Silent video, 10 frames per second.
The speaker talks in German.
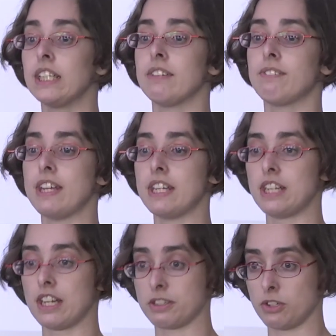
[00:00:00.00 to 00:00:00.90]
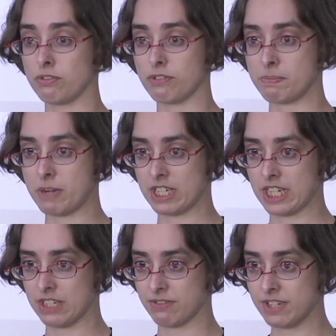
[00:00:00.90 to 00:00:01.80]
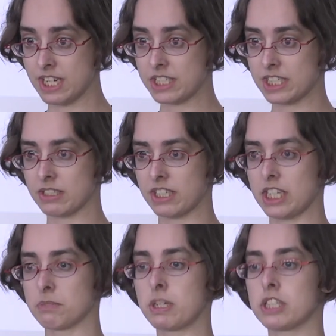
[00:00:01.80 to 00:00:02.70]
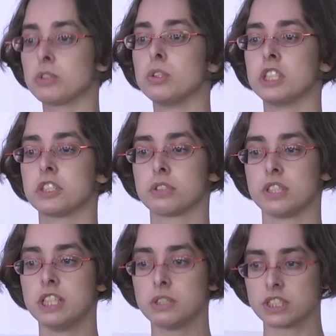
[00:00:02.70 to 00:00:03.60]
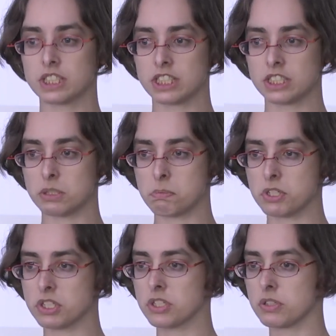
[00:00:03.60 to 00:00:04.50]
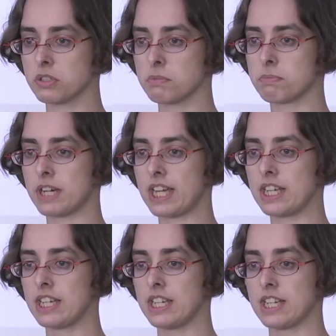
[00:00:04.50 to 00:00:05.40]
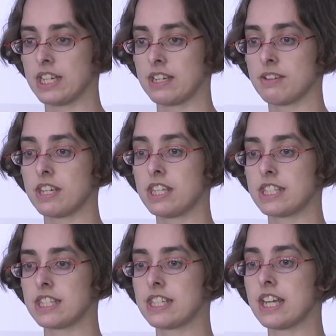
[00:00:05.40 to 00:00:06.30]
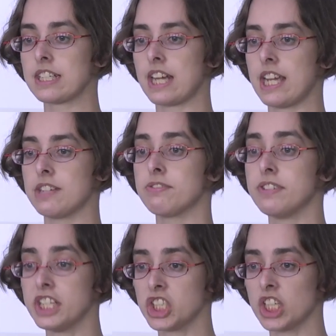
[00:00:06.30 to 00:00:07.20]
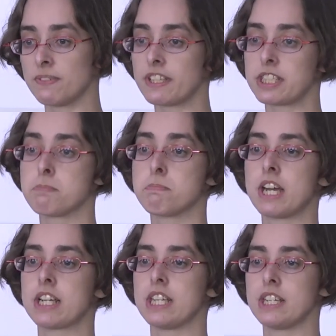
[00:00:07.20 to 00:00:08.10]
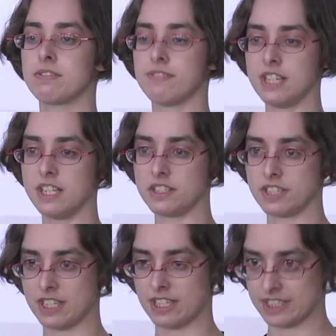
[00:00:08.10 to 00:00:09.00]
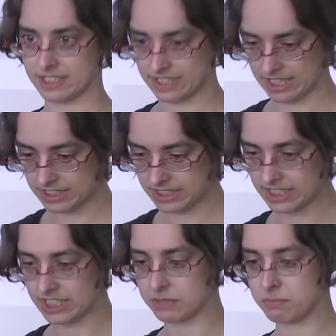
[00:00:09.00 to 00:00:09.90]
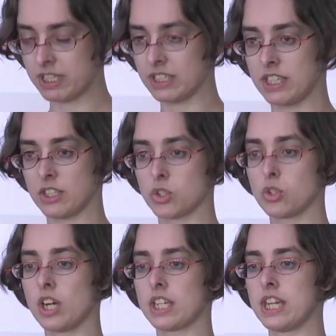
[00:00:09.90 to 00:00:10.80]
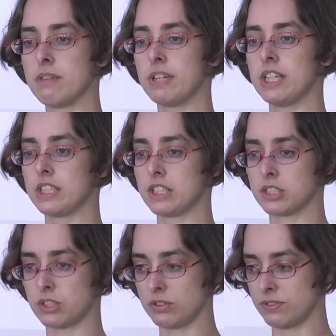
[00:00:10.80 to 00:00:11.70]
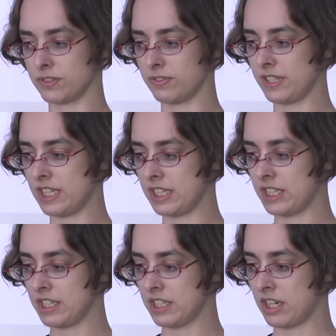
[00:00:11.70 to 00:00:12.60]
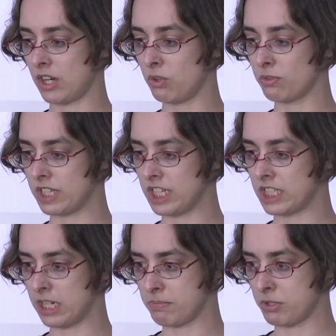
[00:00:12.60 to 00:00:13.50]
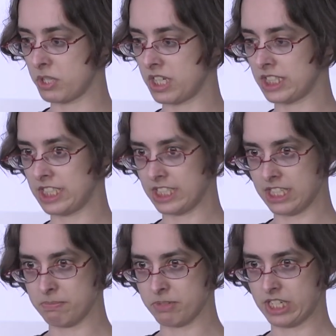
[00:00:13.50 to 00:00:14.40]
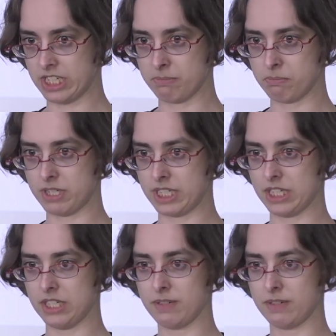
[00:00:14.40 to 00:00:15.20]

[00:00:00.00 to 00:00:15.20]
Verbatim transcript: wenn das Softwarepaket fehlt, dann trägt man natürlich zur Linux-Distribution bei. Ist es irgendein Feature, was im Paket fehlt, dann trägt man zur jeweiligen Software auf GitHub oder GitLab dann bei.